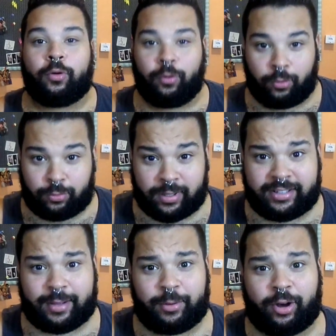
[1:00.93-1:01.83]
o
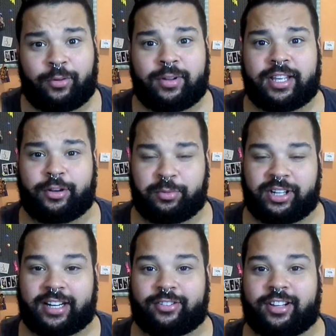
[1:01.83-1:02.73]
quanto é bom eu
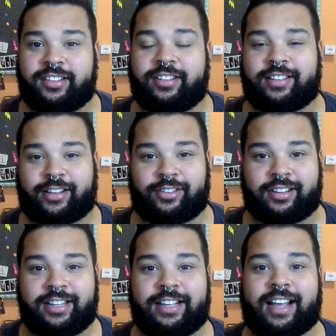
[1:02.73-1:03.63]
morar sozinho, estar
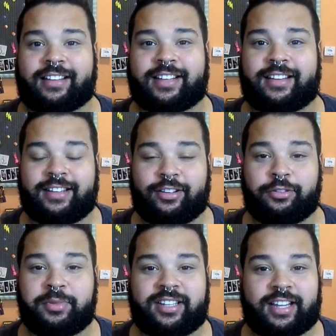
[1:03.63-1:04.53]
sozinho em casa, que eu
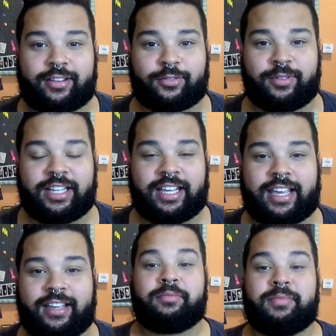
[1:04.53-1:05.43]
não me estresso com
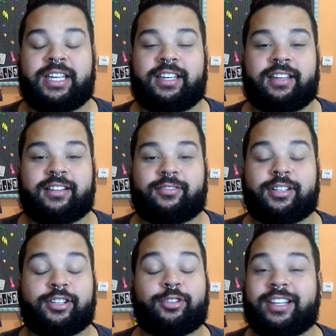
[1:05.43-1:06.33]
ninguém. Me,
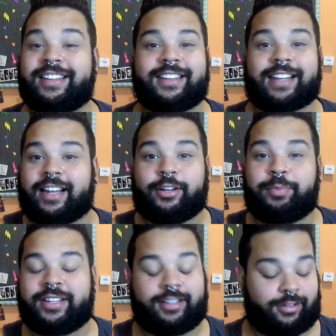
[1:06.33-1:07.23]
quando eu tô estressado, eu
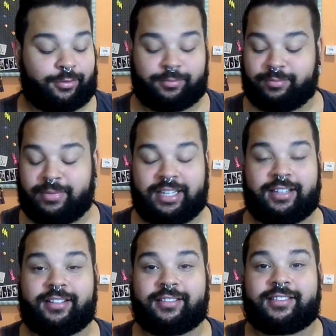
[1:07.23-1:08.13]
preciso
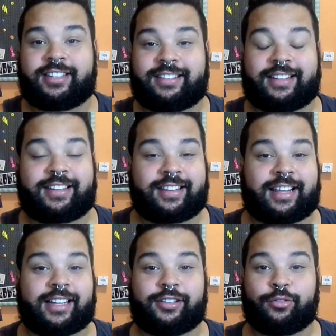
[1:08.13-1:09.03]
me
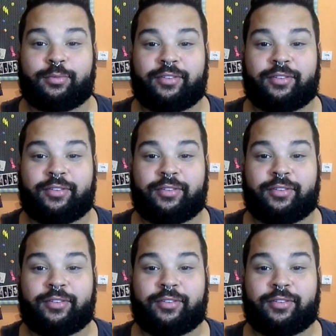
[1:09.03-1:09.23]
desestressar de alguma